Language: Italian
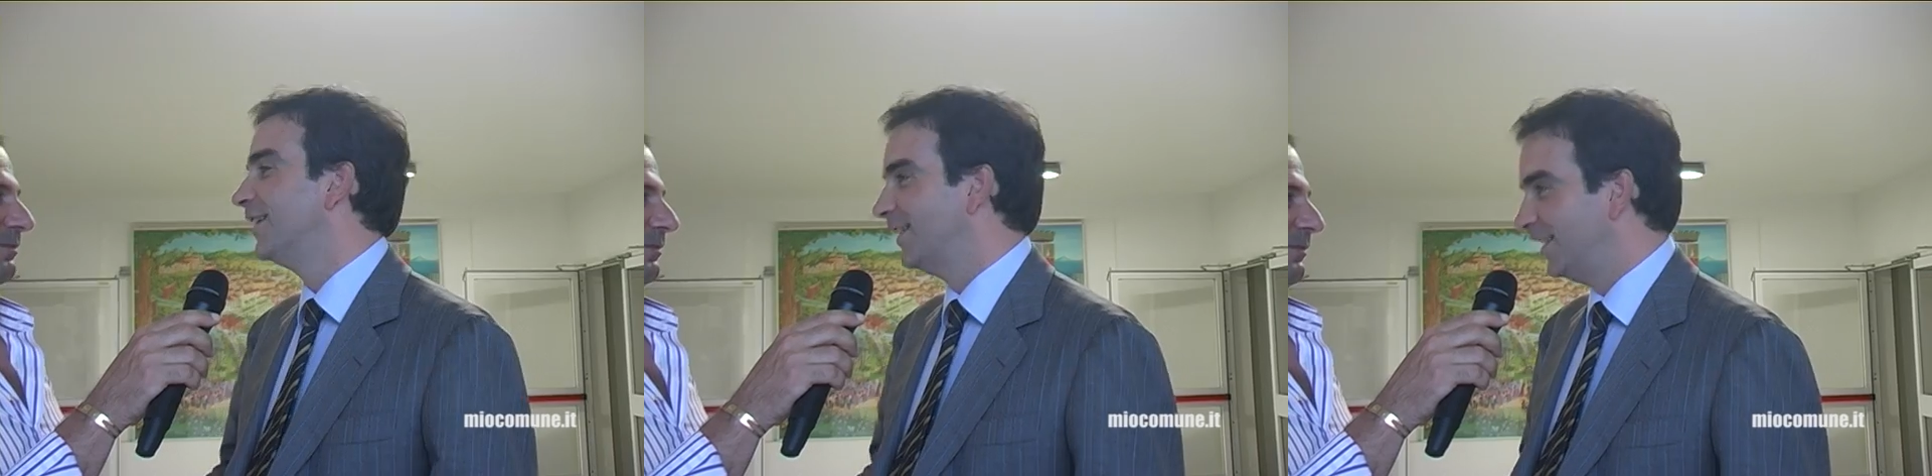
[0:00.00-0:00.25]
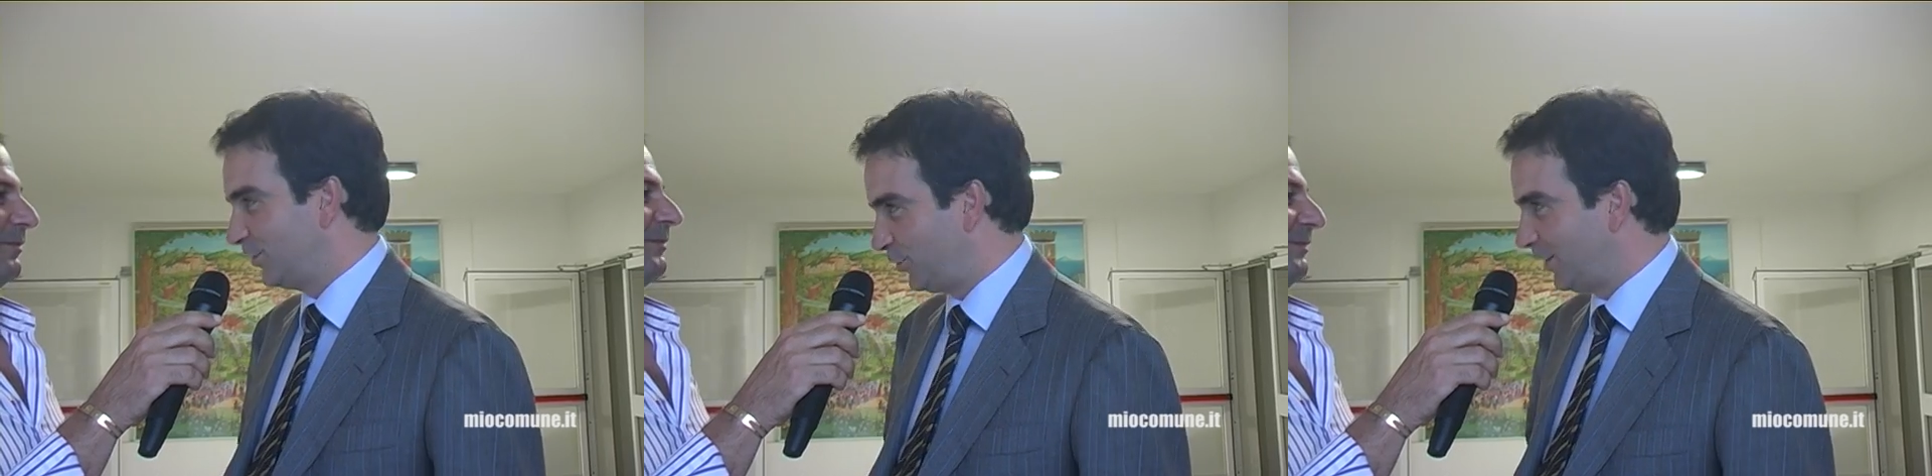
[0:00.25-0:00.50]

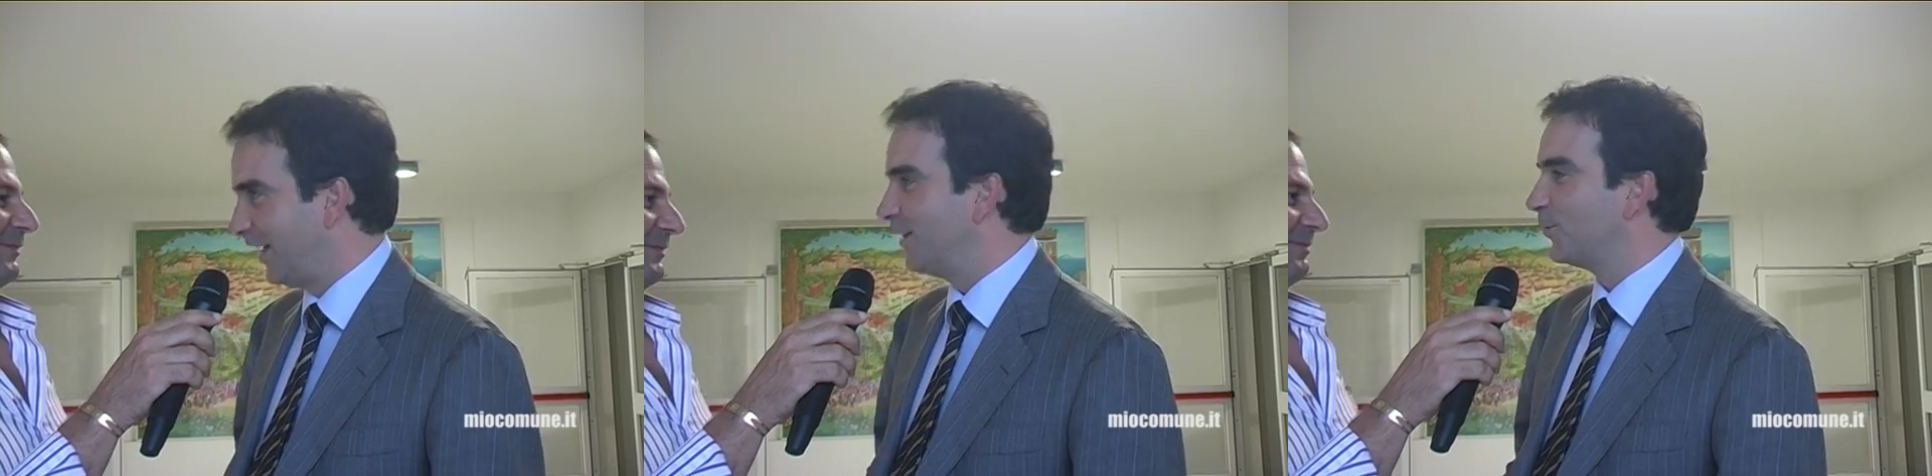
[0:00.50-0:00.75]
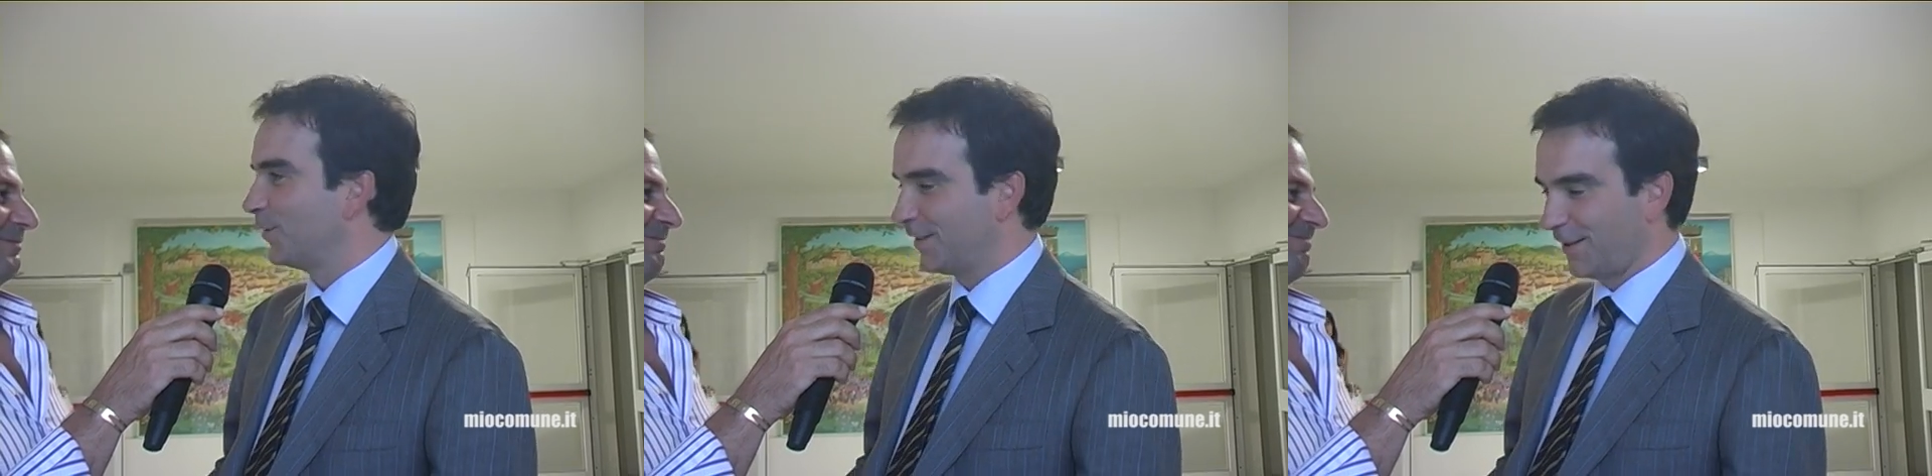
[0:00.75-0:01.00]
è
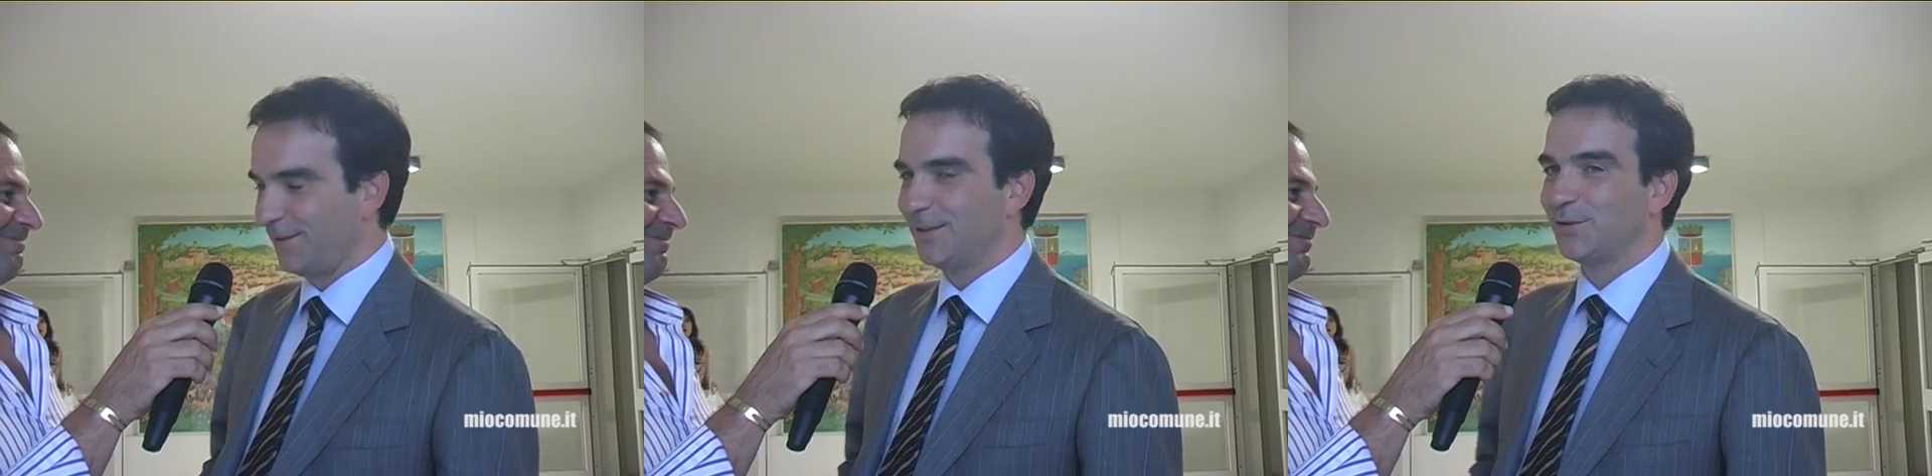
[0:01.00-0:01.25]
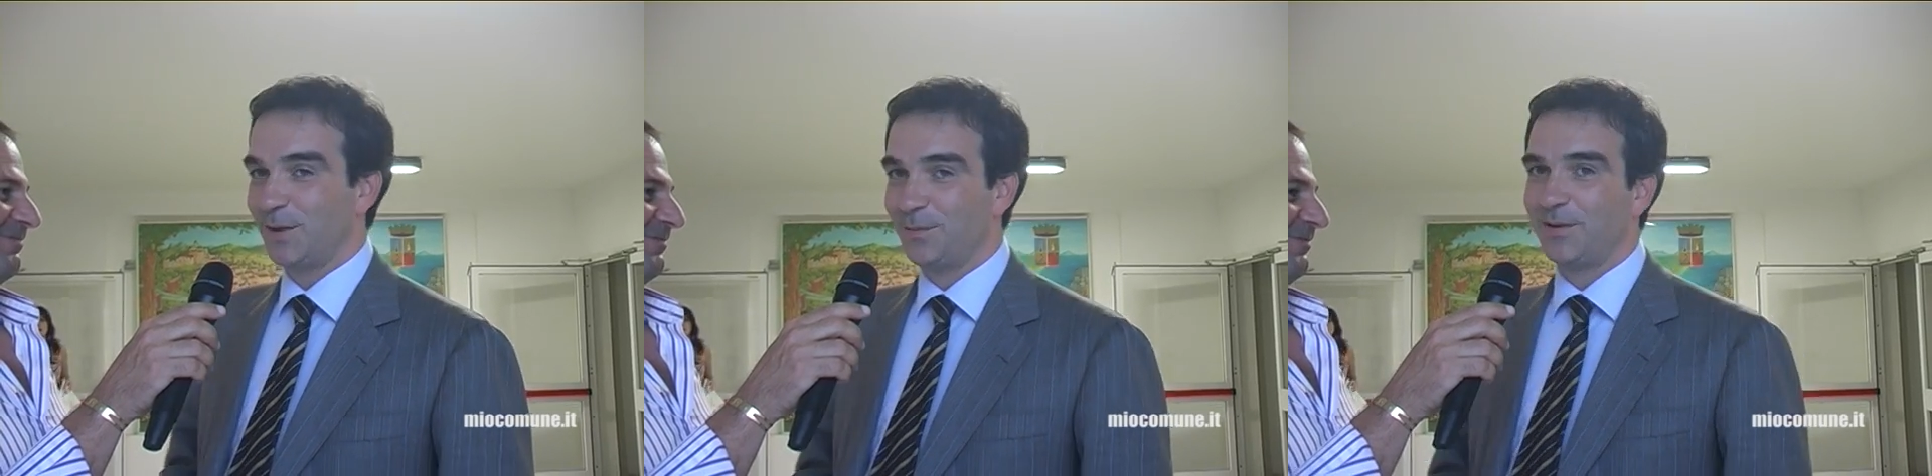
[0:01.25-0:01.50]
scelto
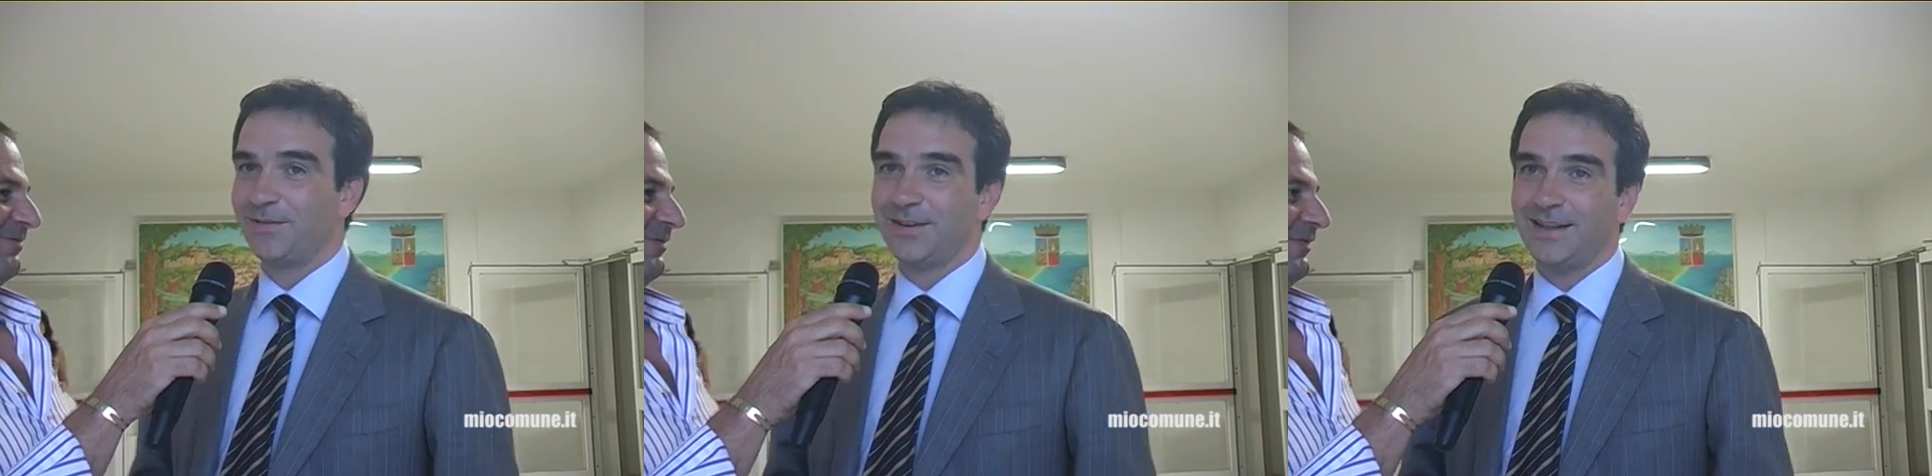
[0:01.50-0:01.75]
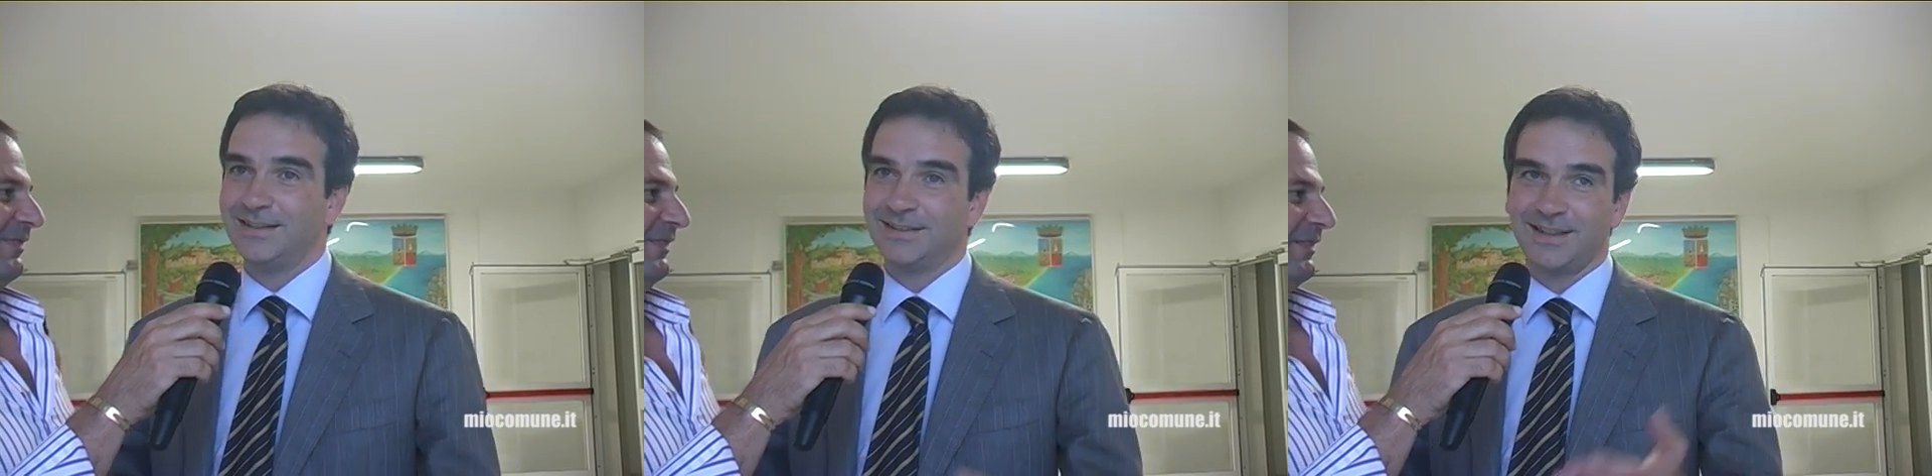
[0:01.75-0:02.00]
attraverso le
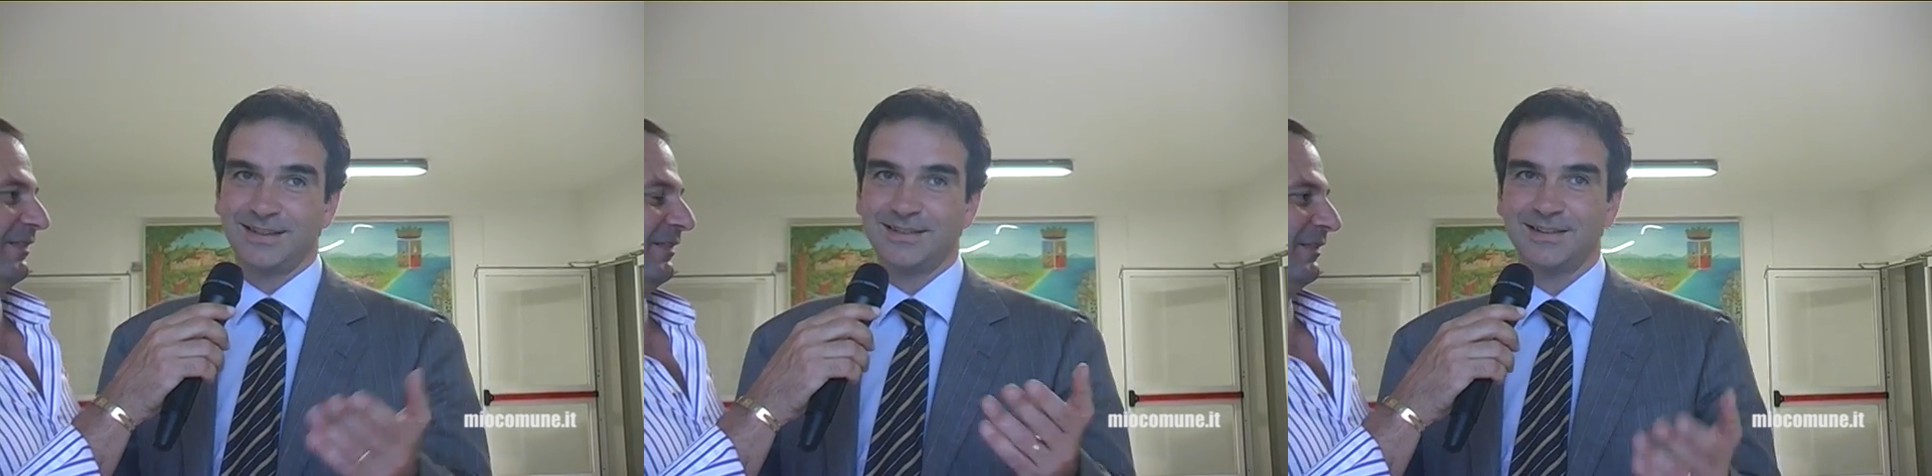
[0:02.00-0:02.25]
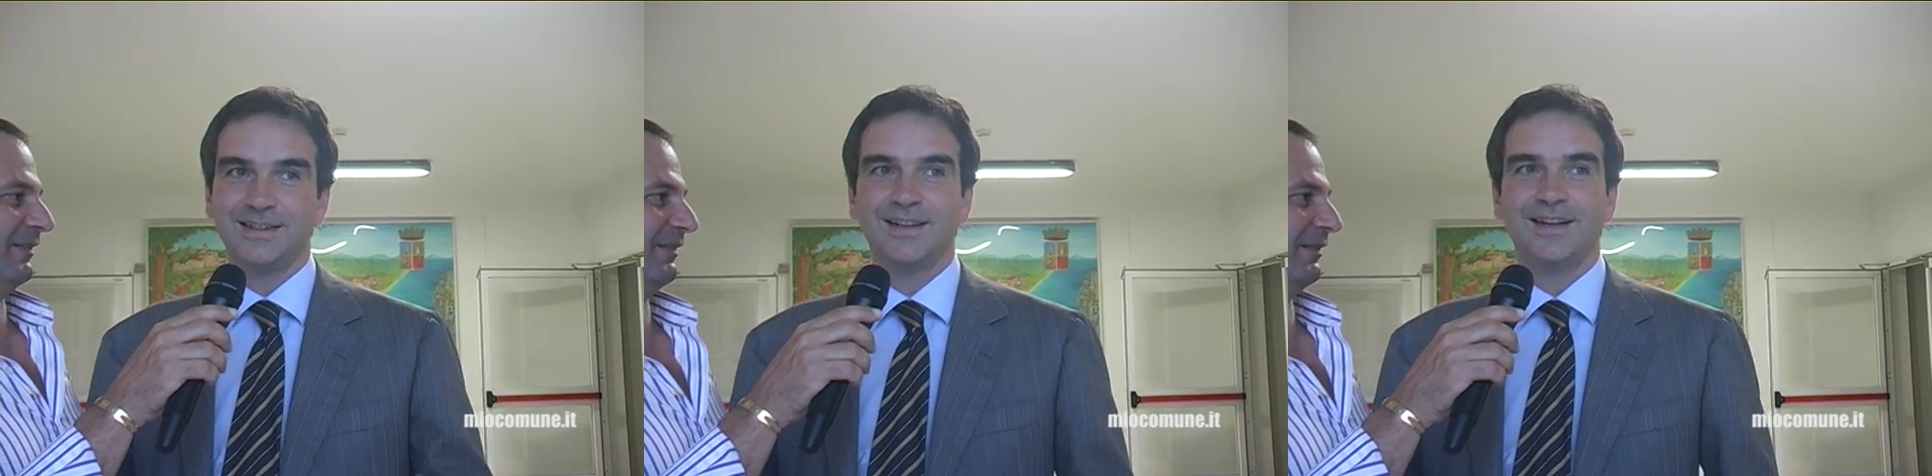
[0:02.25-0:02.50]
preferenze,
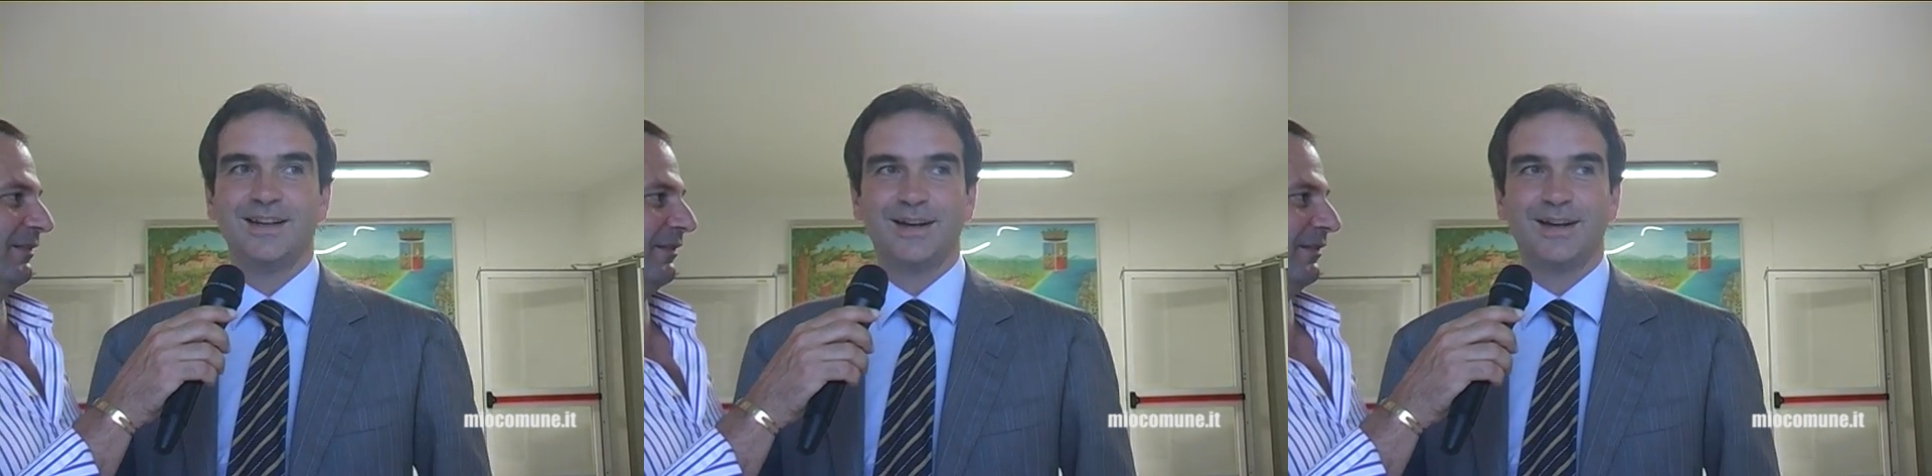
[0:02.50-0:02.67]
anzi